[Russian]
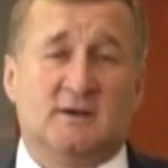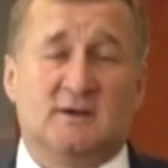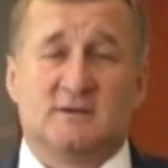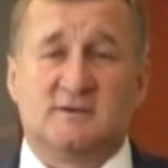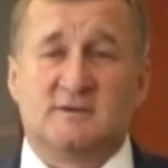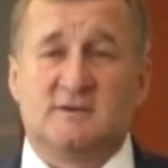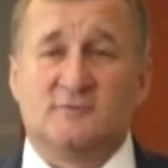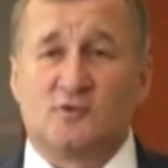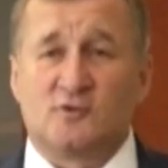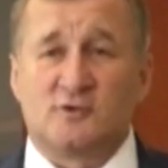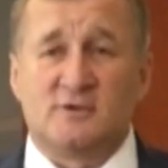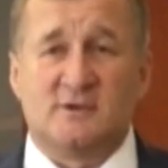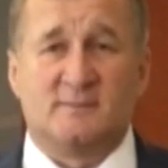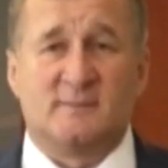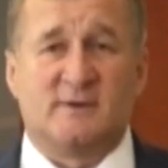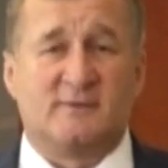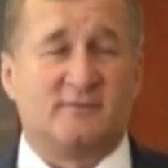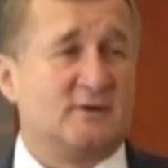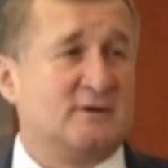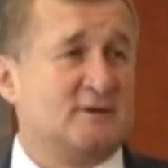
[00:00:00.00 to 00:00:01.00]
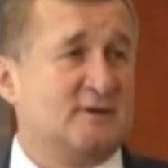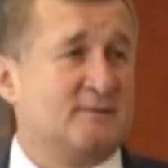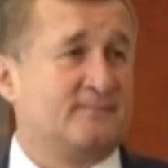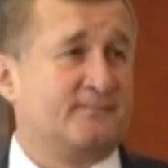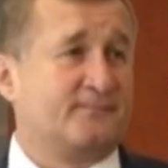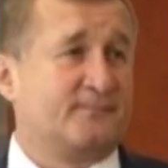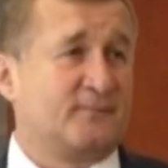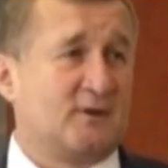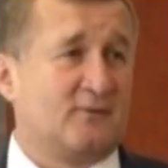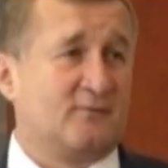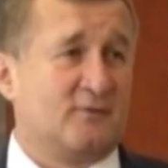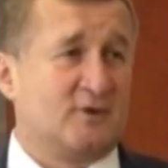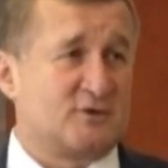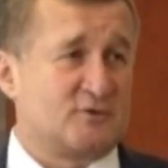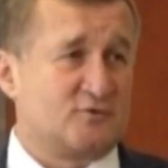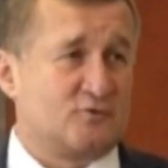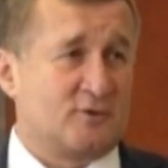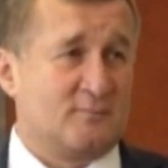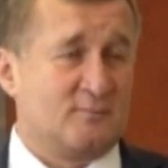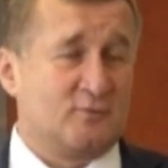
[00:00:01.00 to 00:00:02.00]
и сегодня мы видим
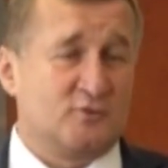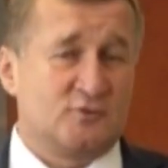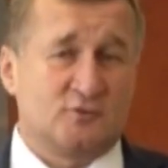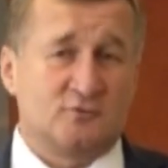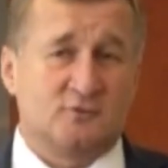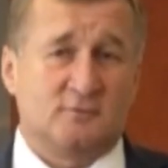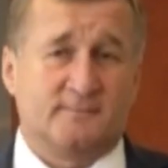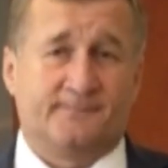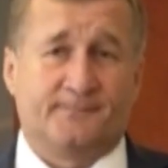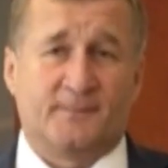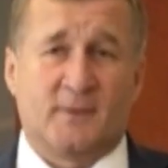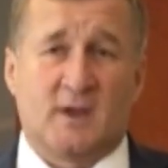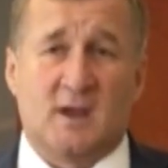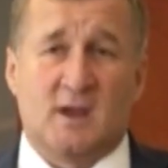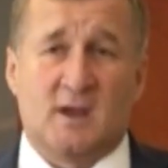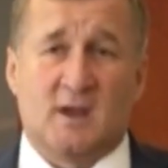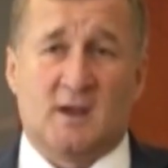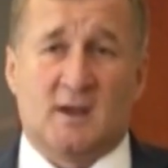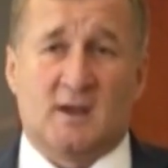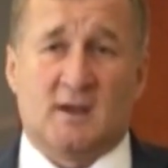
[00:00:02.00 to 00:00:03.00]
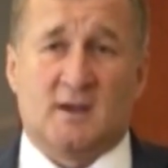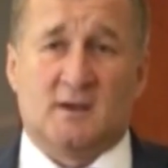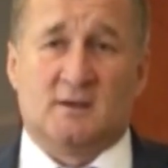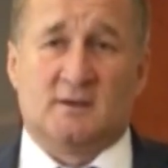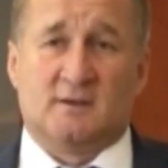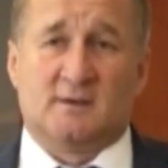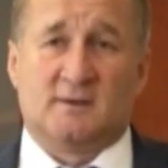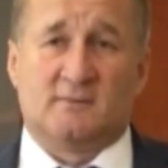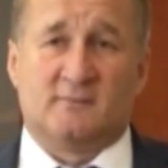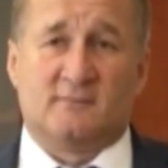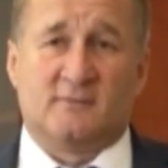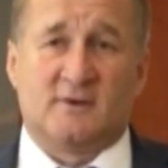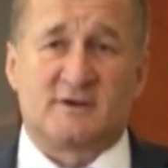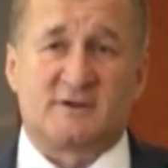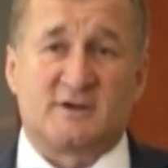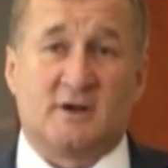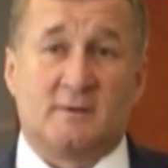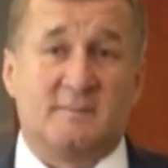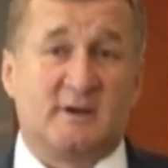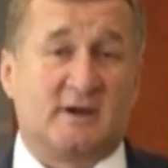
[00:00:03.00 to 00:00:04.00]
вашу работу Э,
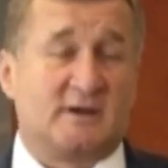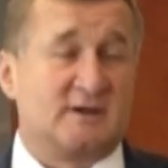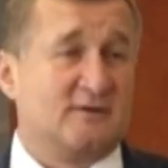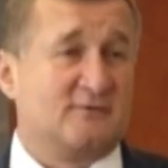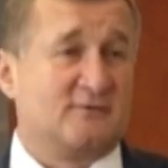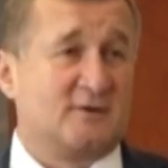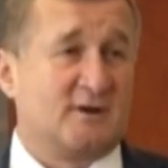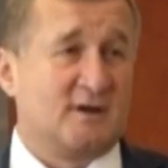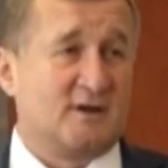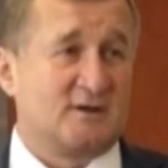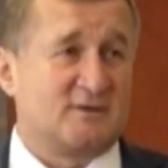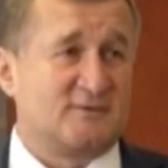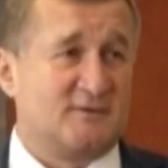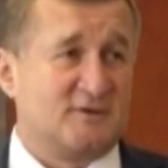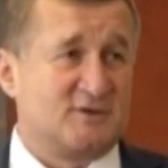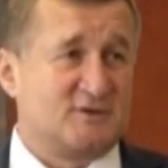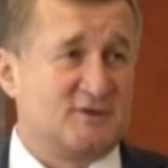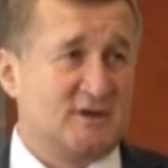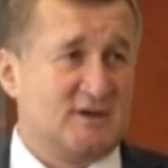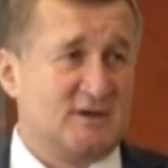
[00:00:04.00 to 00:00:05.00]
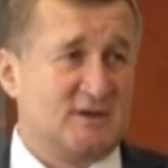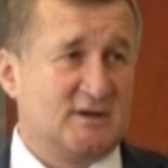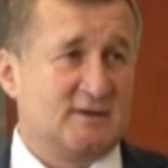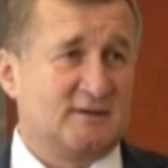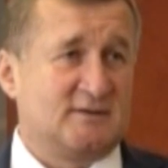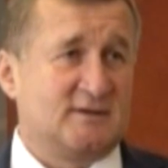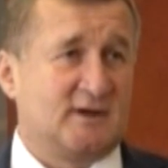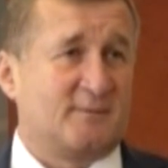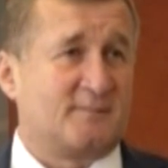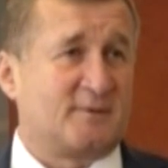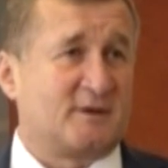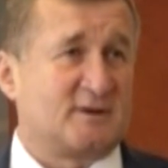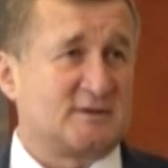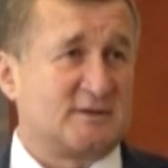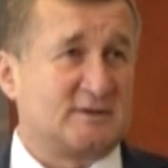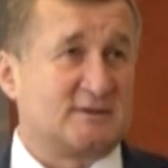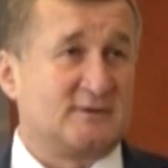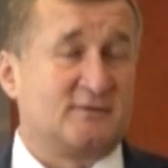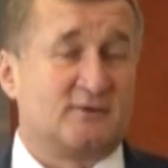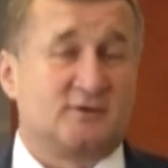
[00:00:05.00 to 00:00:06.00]
ваше объективное освещение тех
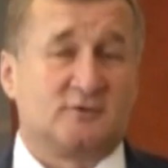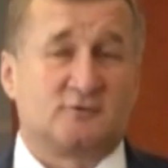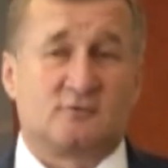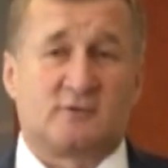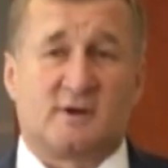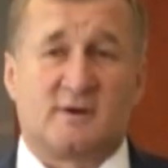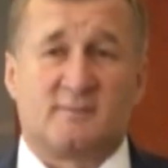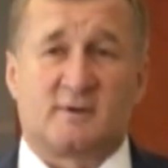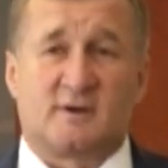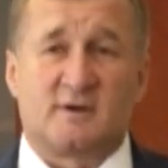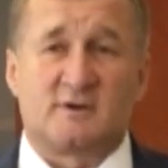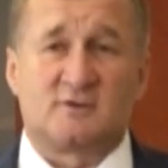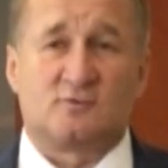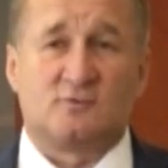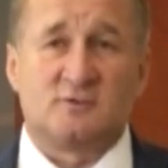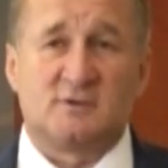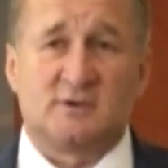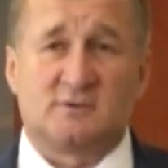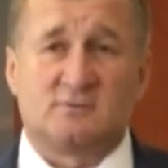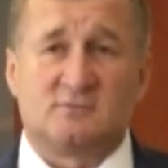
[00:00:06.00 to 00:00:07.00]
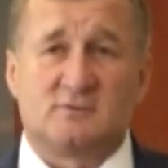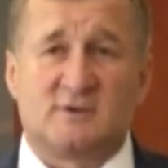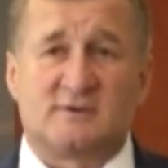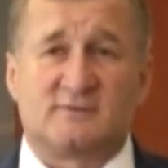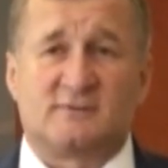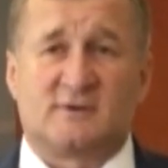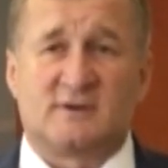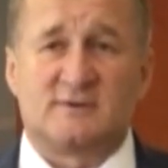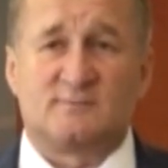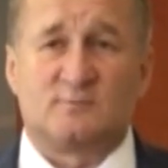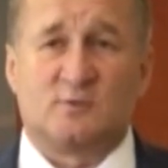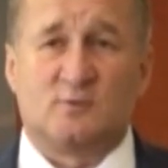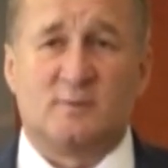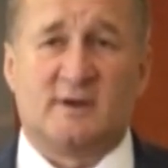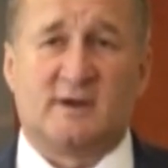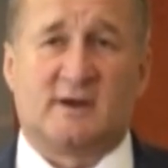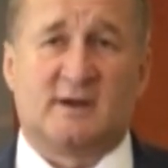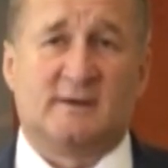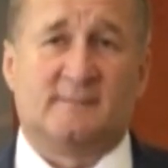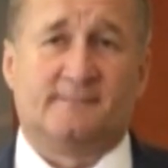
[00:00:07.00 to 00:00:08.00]
процессов, которые происходят у нас в
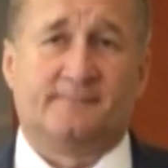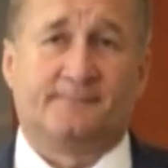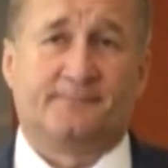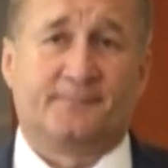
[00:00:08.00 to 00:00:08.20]
республике.